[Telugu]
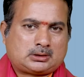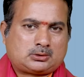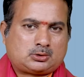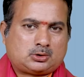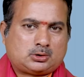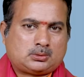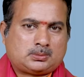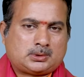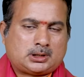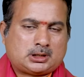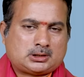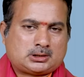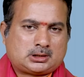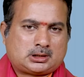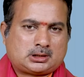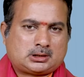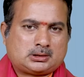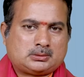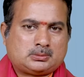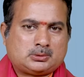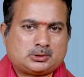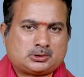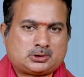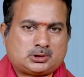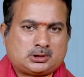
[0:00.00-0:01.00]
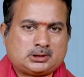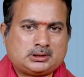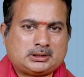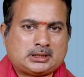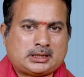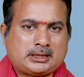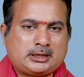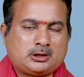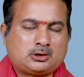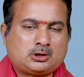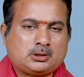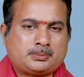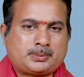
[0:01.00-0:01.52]
అక్టోబర్లో జరగబోతున్నది
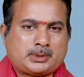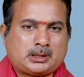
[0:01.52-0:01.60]
దాని యొక్క